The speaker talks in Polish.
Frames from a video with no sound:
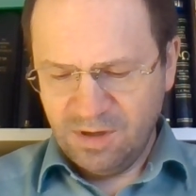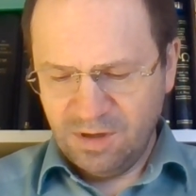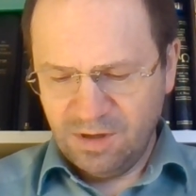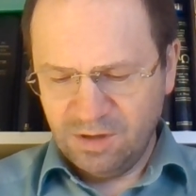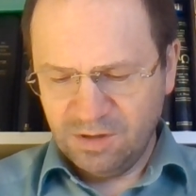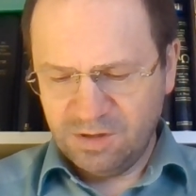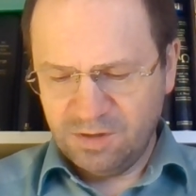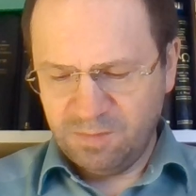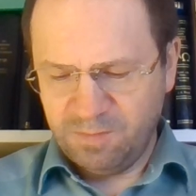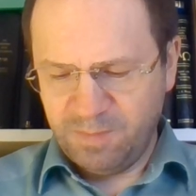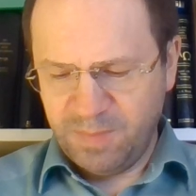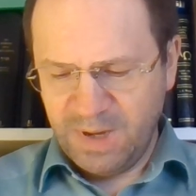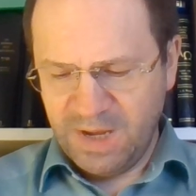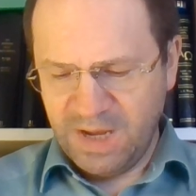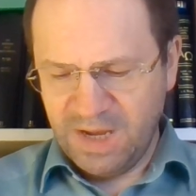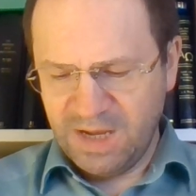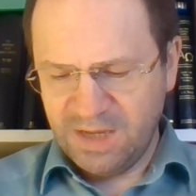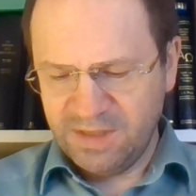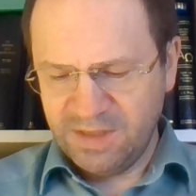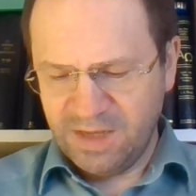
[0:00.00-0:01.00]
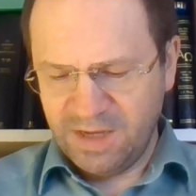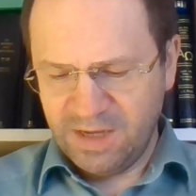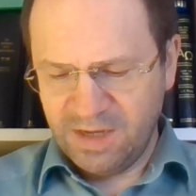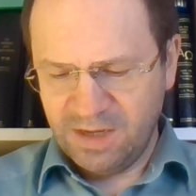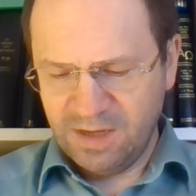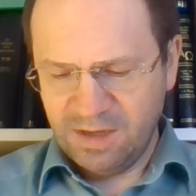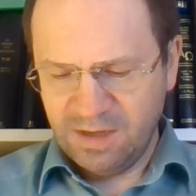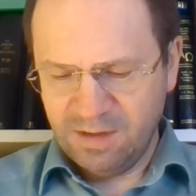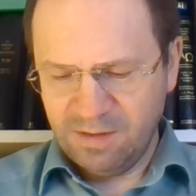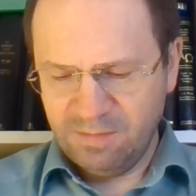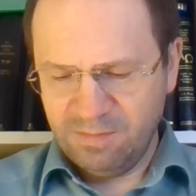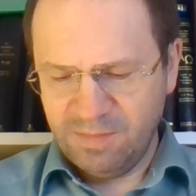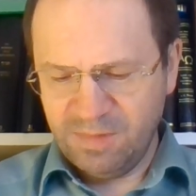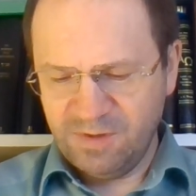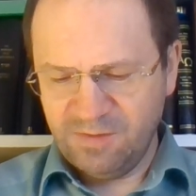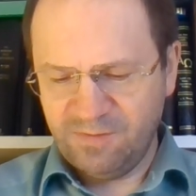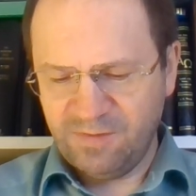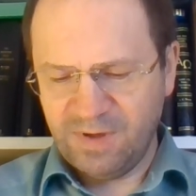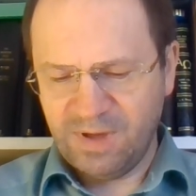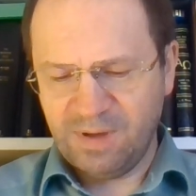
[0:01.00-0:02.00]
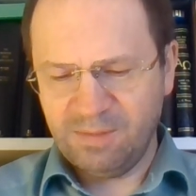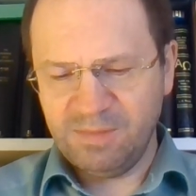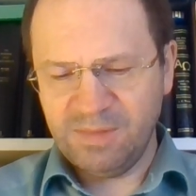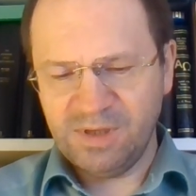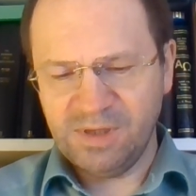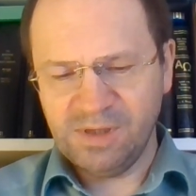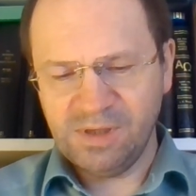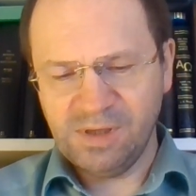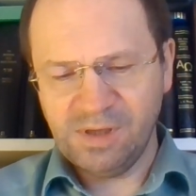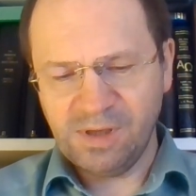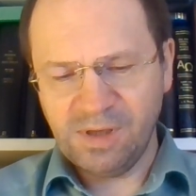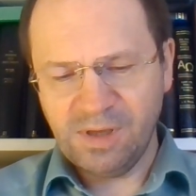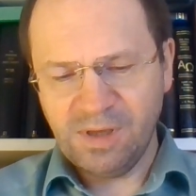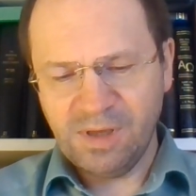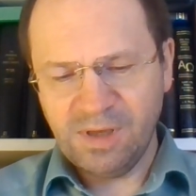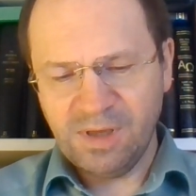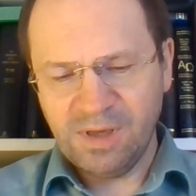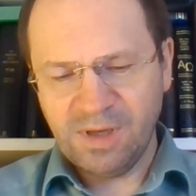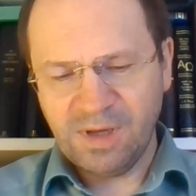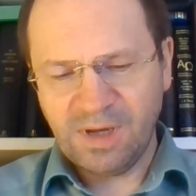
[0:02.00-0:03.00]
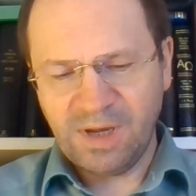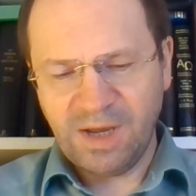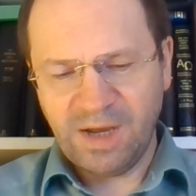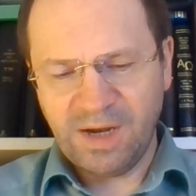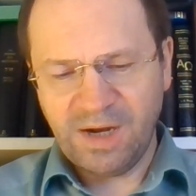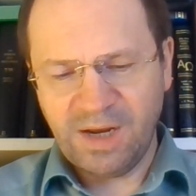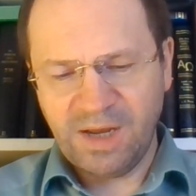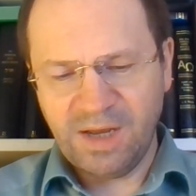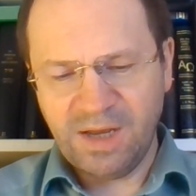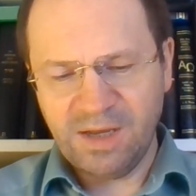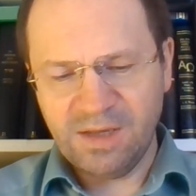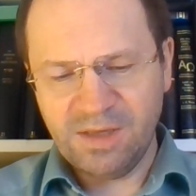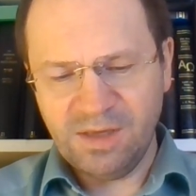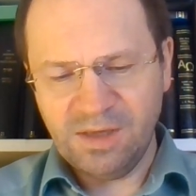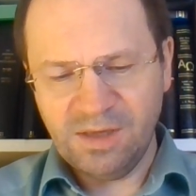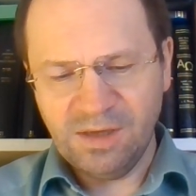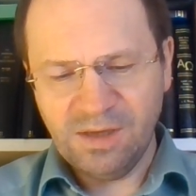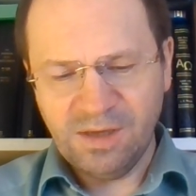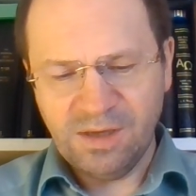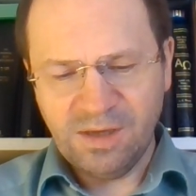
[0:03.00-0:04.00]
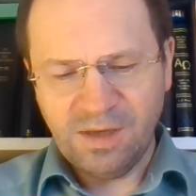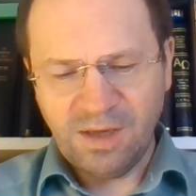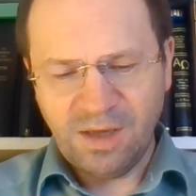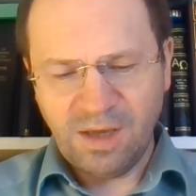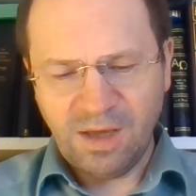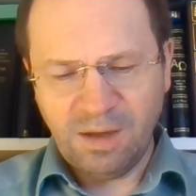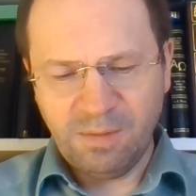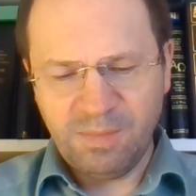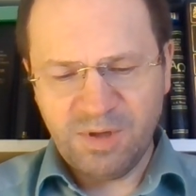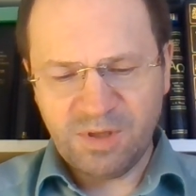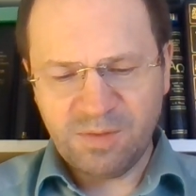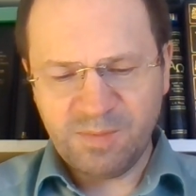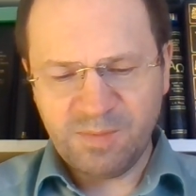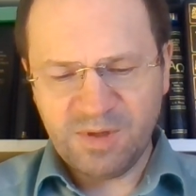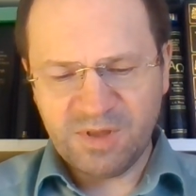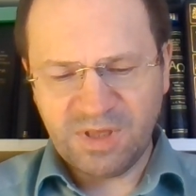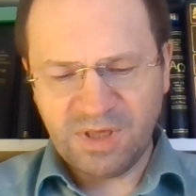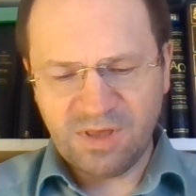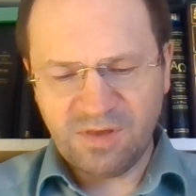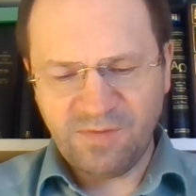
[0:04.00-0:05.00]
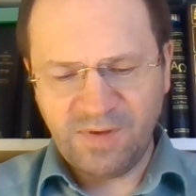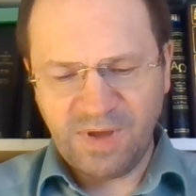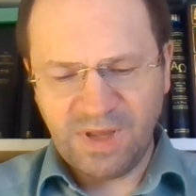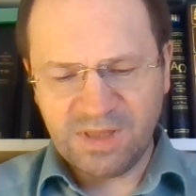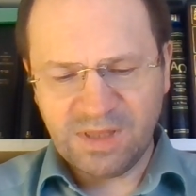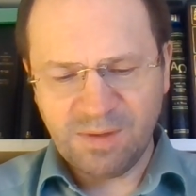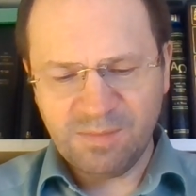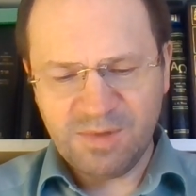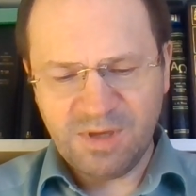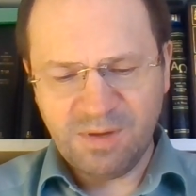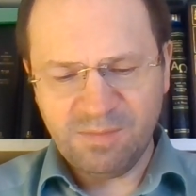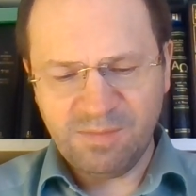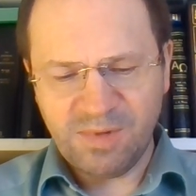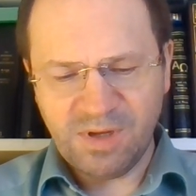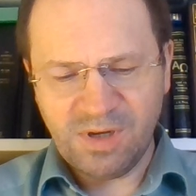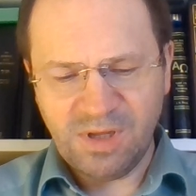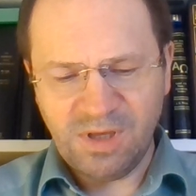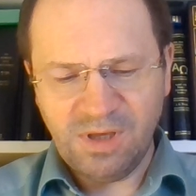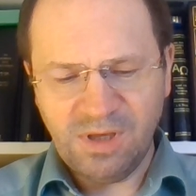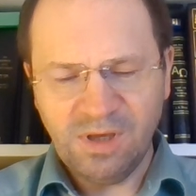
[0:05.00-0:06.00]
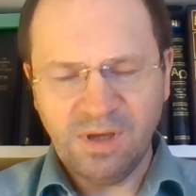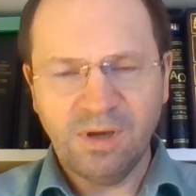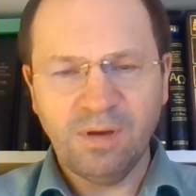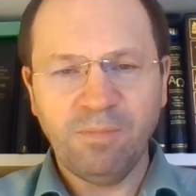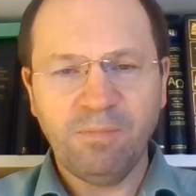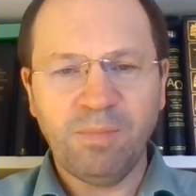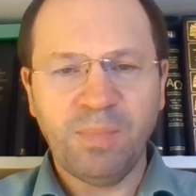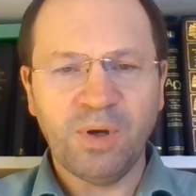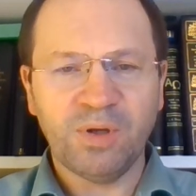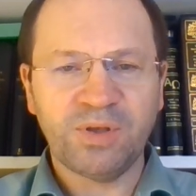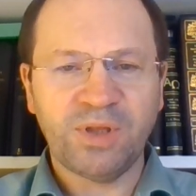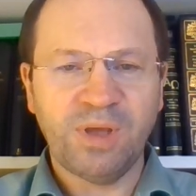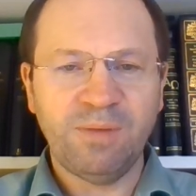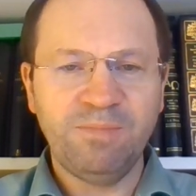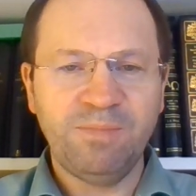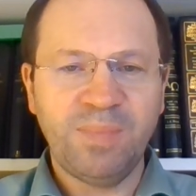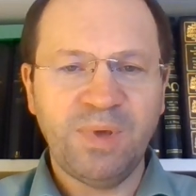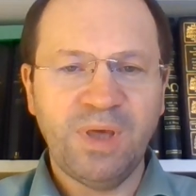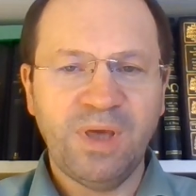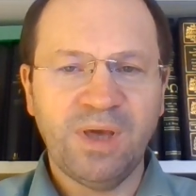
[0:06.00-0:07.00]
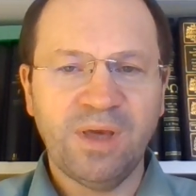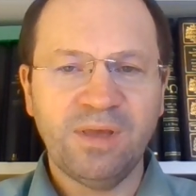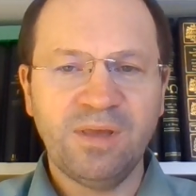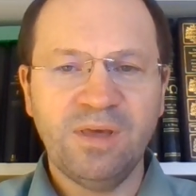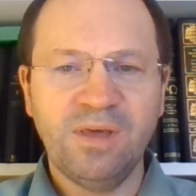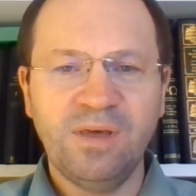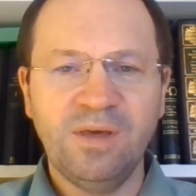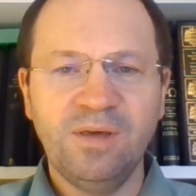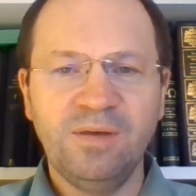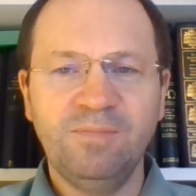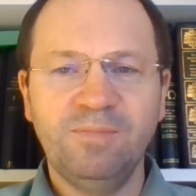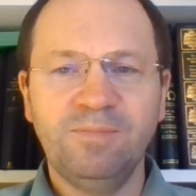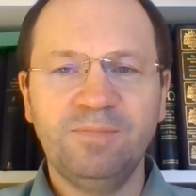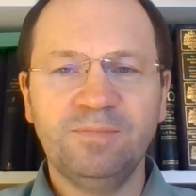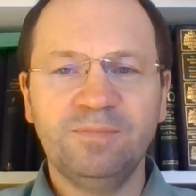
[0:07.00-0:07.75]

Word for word: od Pana bywamy karani, abyśmy ze światem nie byli potępieni.